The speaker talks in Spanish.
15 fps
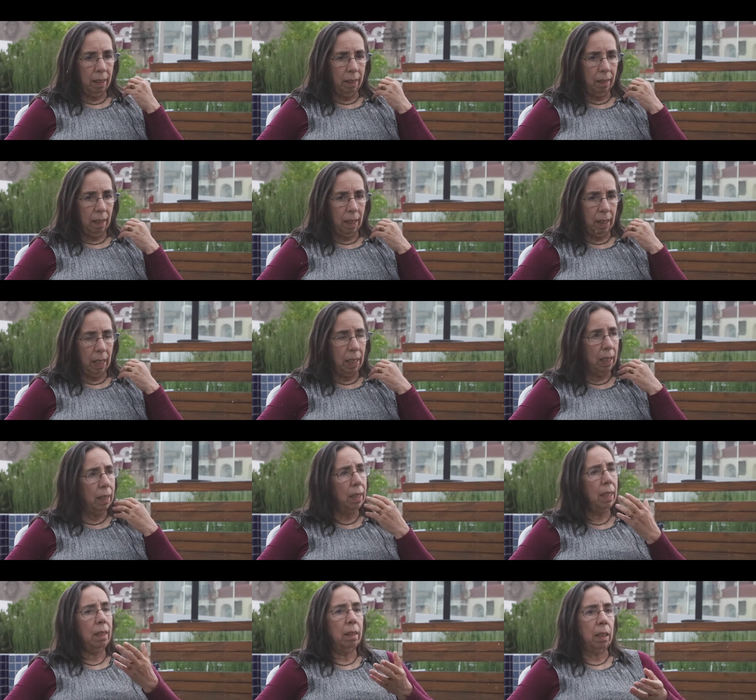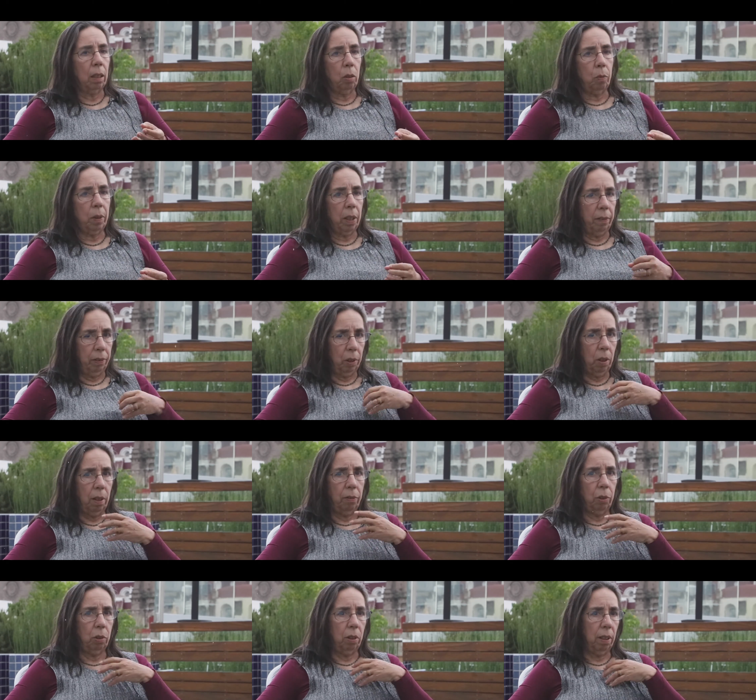ser tan elitista, no me refiero a
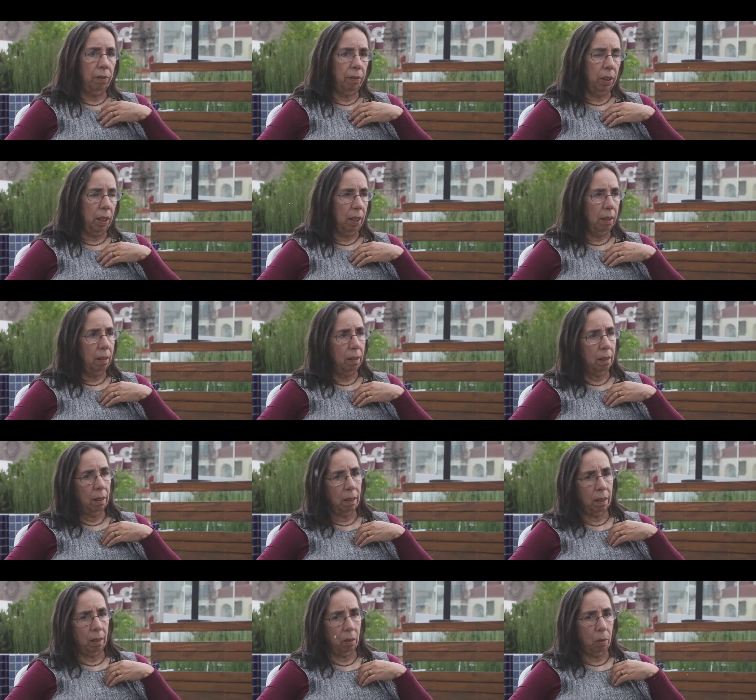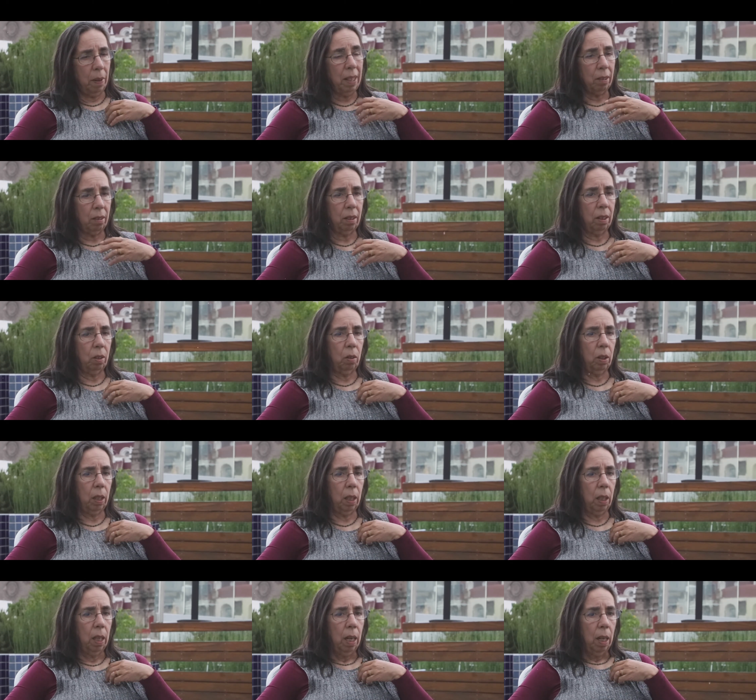la fotografía nomás, sino
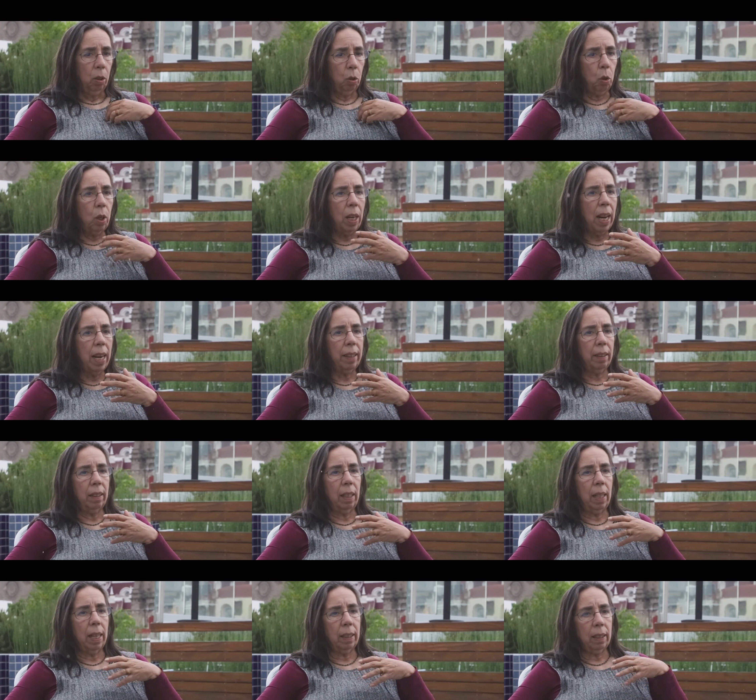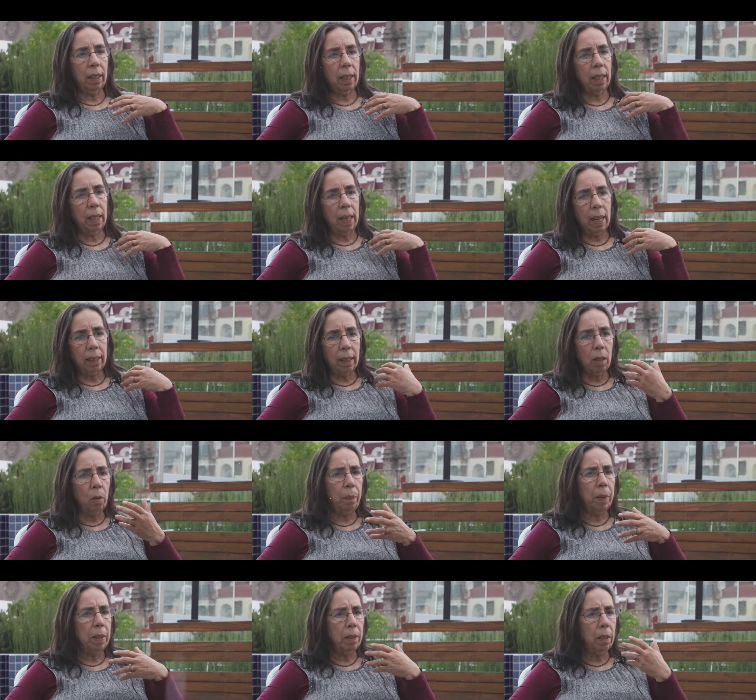que todo el arte, el arte, el arte en
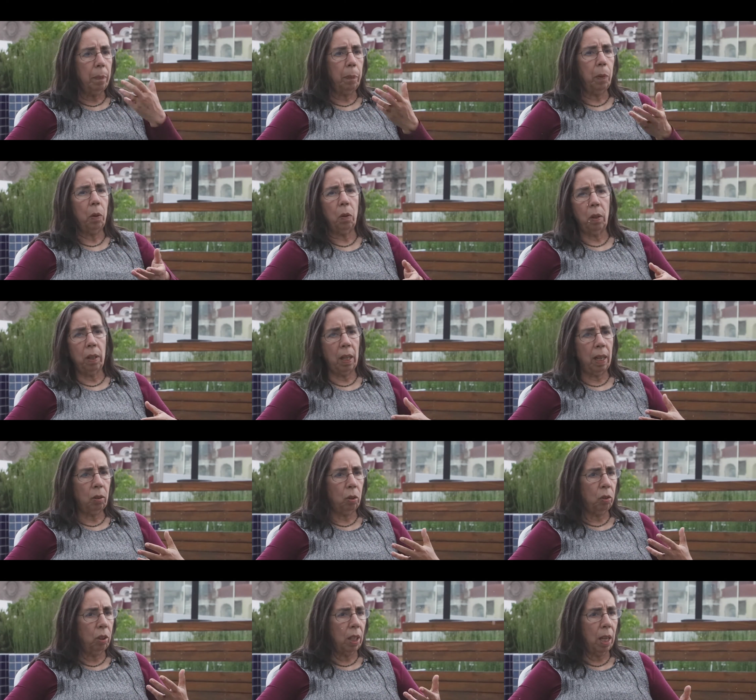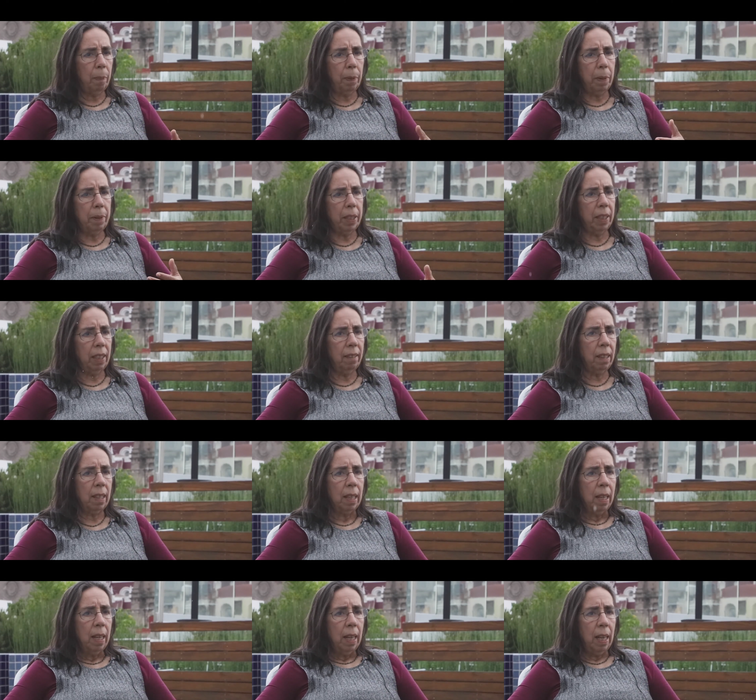un principio de las sociedades primitivas,
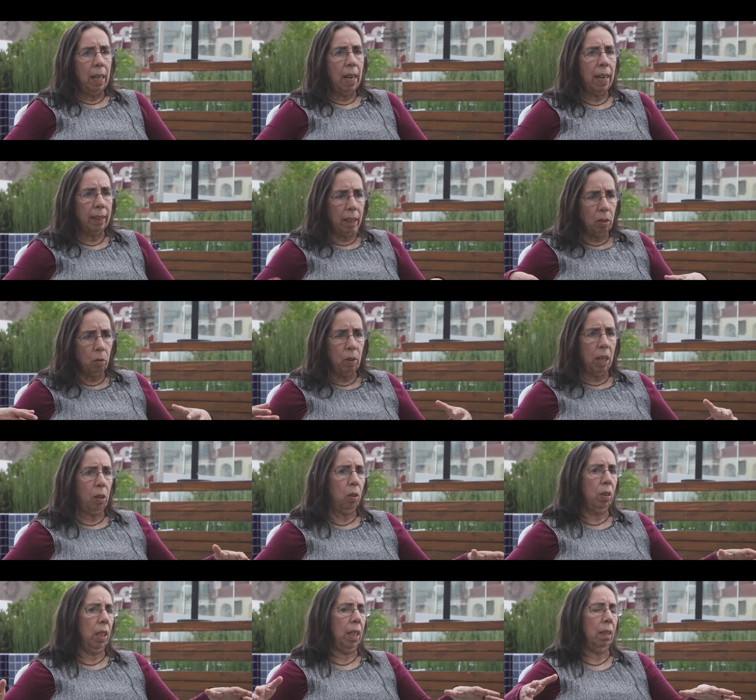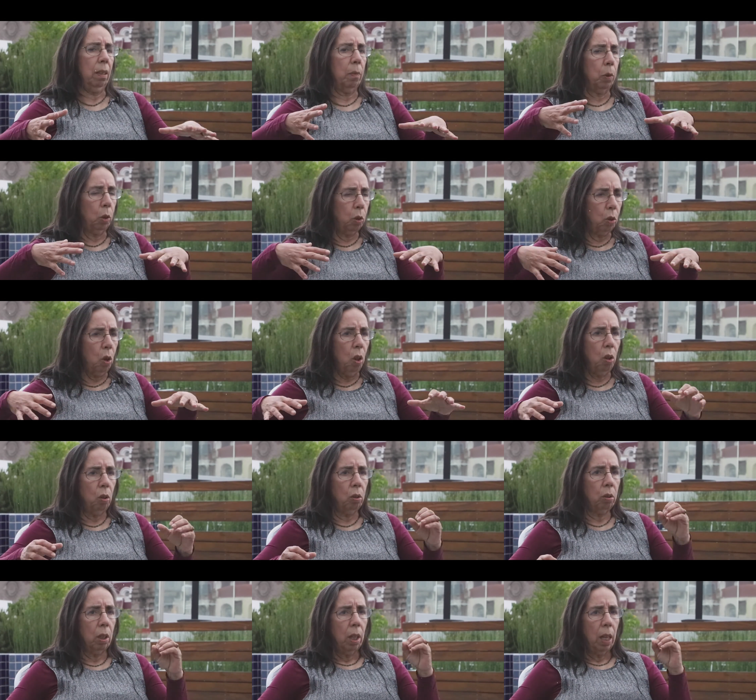el arte es una cosa que hacemos
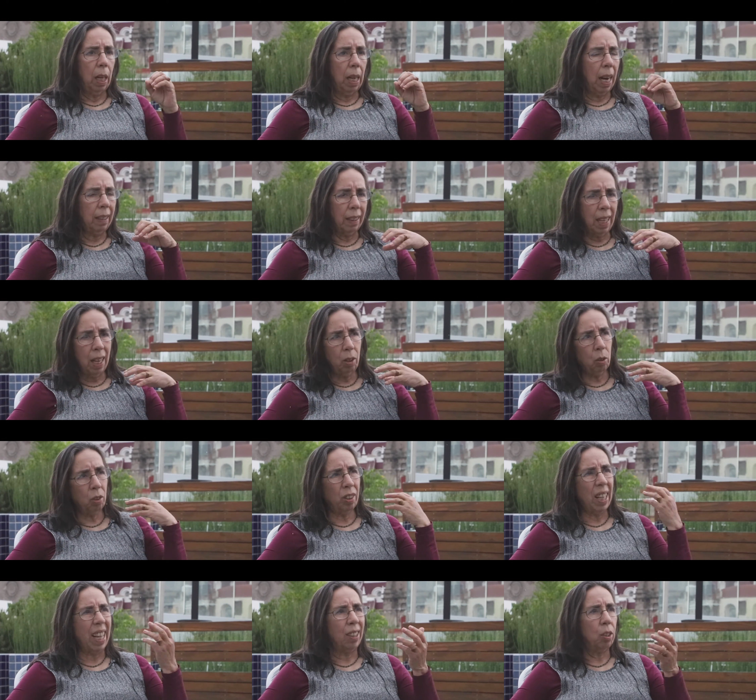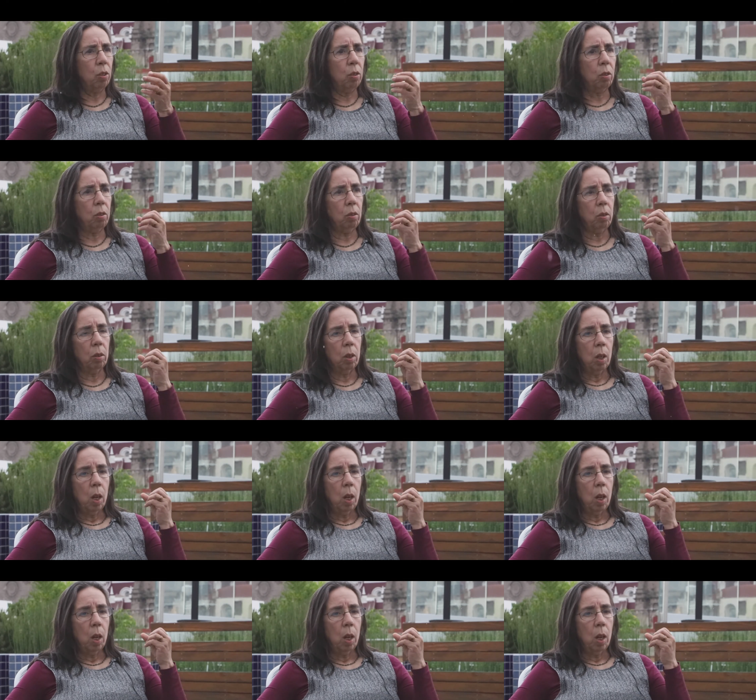todos, el arte es algo sacro, ¿no?